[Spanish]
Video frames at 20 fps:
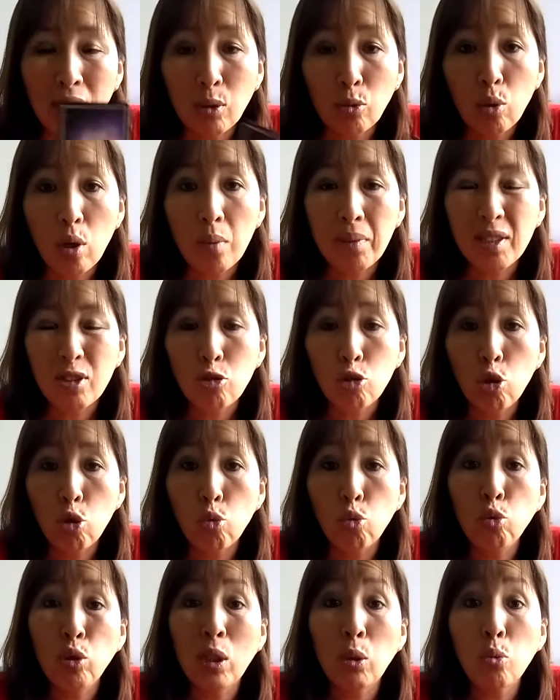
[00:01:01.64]
la nueva
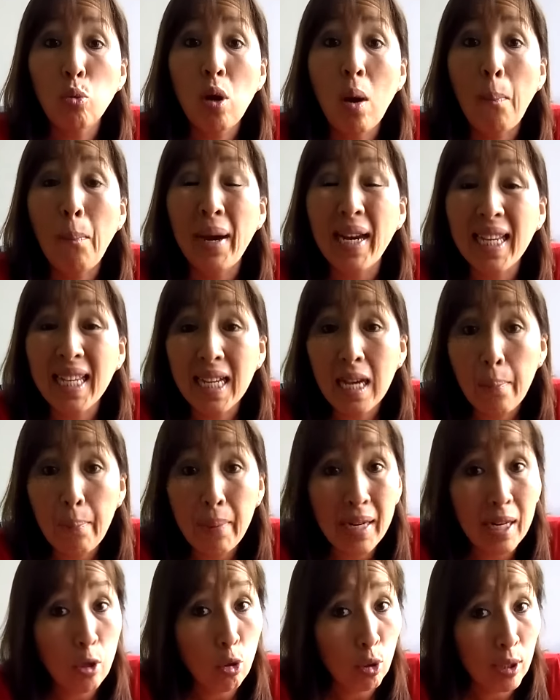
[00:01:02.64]
visión, una nueva
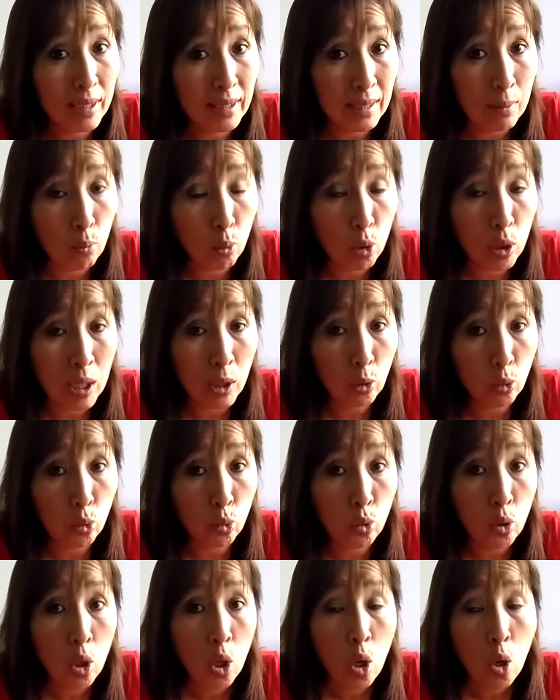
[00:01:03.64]
pareja para los que están
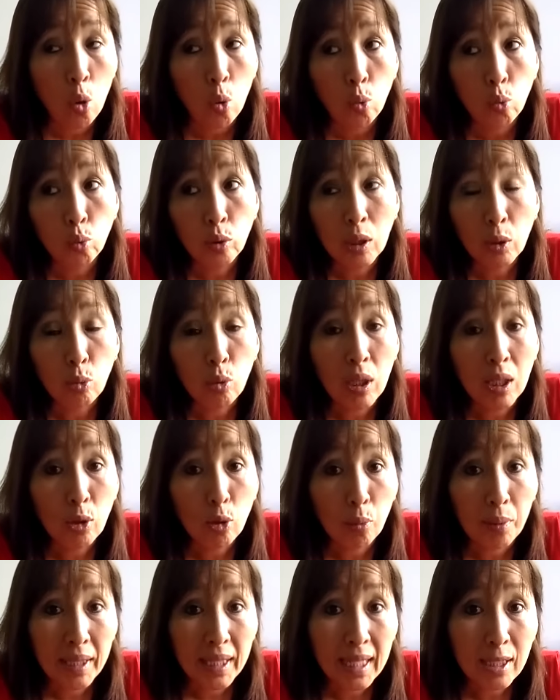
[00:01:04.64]
buscando una nueva
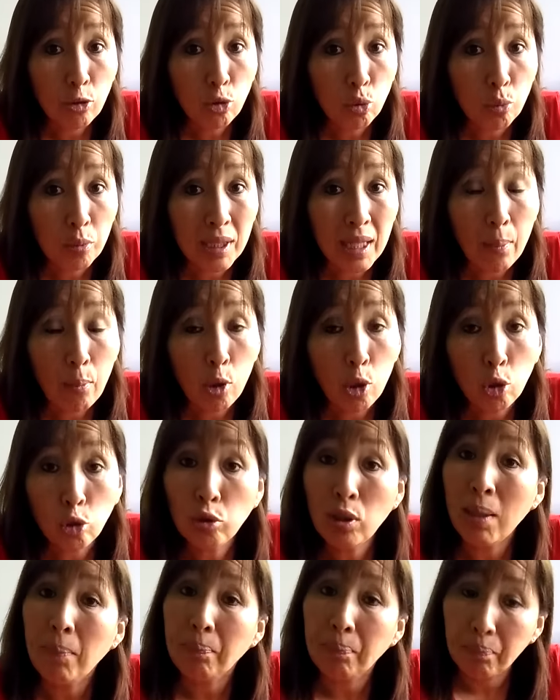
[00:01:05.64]
novedad en su vida
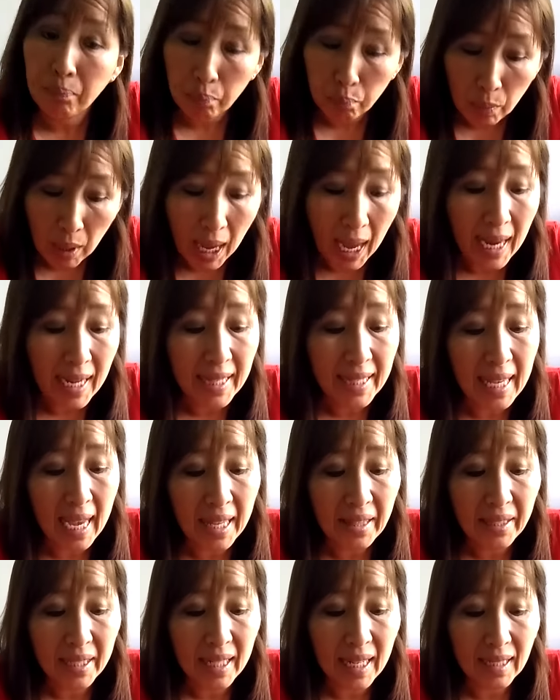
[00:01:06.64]
amorosa,
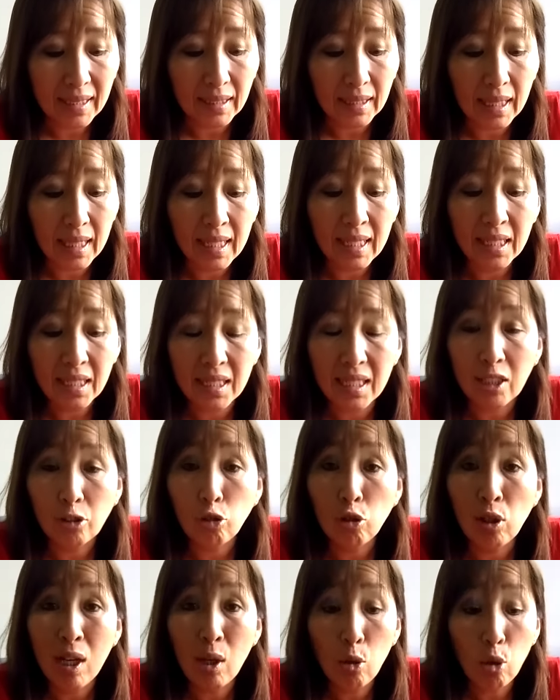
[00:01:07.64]
adelante. En
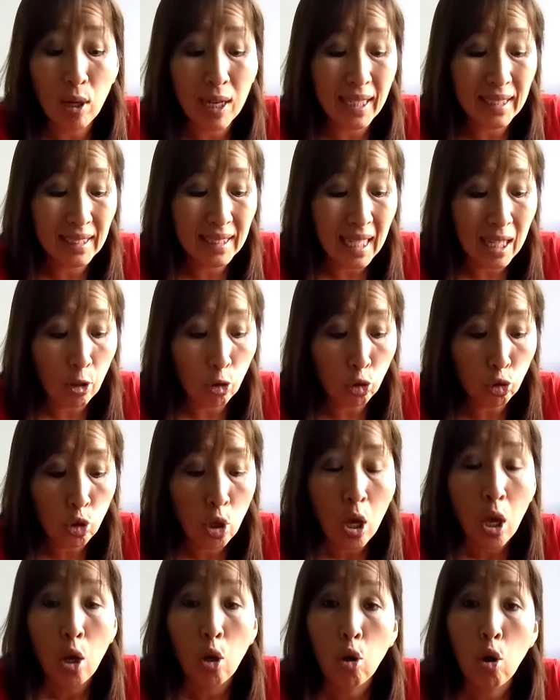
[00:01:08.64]
relación a los casados,
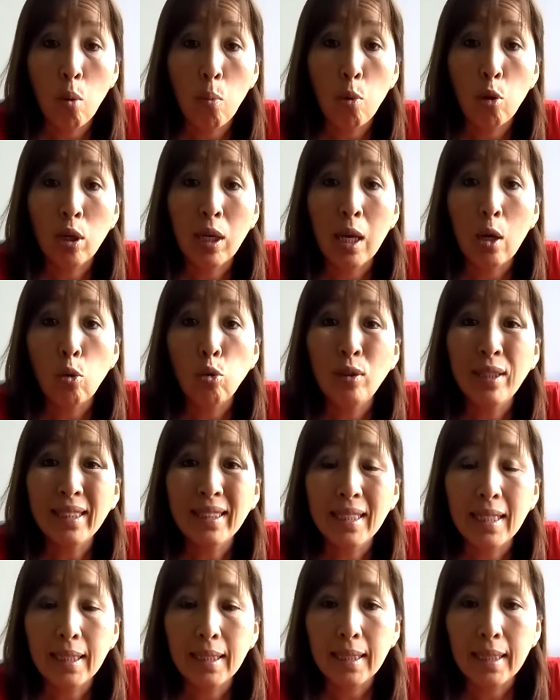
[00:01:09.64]
como que
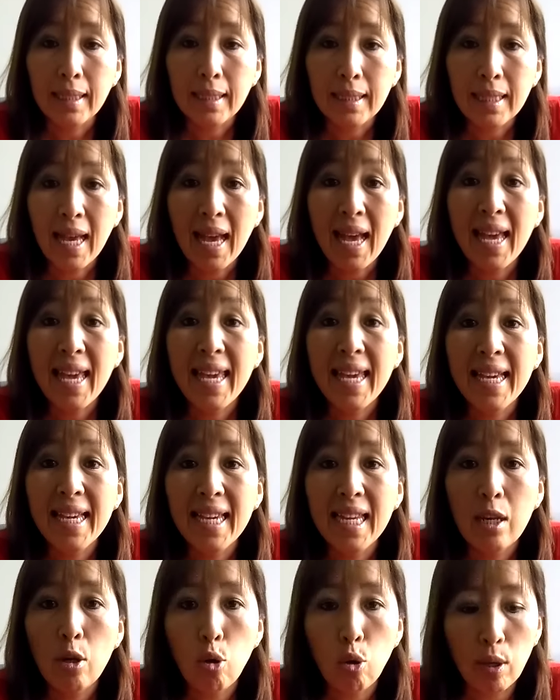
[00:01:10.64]
una tranquilidad
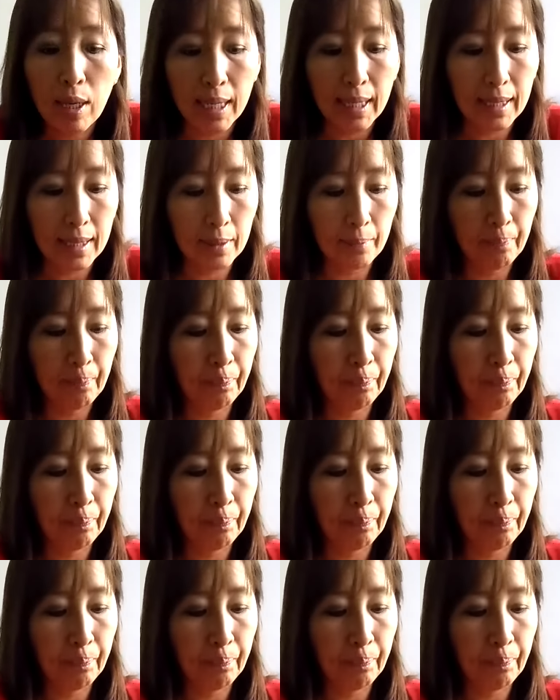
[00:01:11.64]
en el hogar.